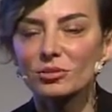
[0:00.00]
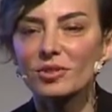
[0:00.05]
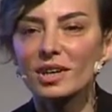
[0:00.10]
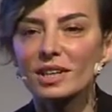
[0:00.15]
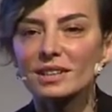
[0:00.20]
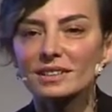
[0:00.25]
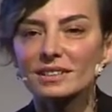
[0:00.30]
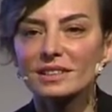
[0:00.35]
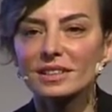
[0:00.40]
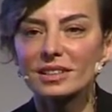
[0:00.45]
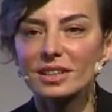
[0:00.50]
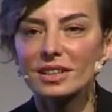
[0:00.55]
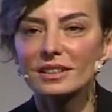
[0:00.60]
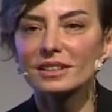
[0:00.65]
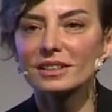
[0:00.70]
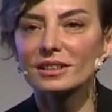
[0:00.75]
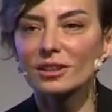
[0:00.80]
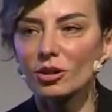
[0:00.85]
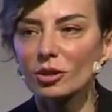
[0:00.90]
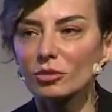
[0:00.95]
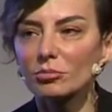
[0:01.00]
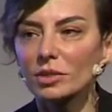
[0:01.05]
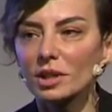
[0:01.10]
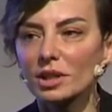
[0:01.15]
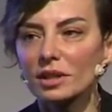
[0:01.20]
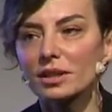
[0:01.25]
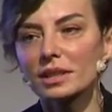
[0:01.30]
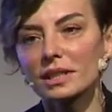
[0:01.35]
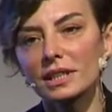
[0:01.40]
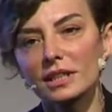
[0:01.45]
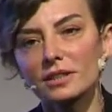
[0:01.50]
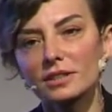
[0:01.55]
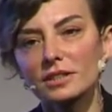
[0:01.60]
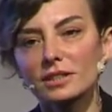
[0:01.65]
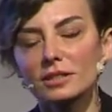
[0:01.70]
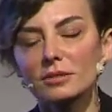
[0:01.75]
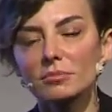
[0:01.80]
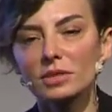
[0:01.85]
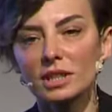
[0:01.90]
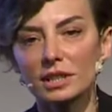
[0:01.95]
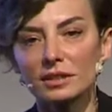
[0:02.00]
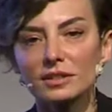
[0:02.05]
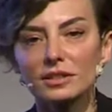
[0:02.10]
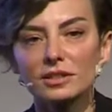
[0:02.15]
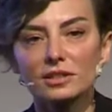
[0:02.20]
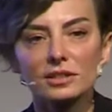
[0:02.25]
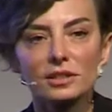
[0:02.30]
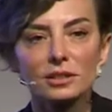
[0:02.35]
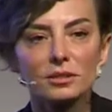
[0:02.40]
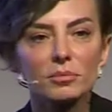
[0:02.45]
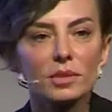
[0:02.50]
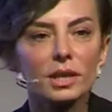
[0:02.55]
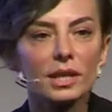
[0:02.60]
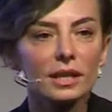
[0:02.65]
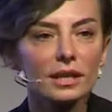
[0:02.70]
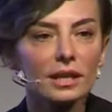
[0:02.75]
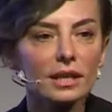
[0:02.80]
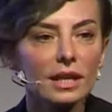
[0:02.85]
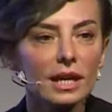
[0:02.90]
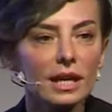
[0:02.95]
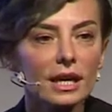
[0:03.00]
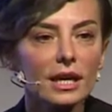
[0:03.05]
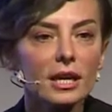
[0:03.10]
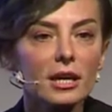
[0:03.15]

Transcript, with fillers: üniversitelerden almaya, geçtim yetiştirmeye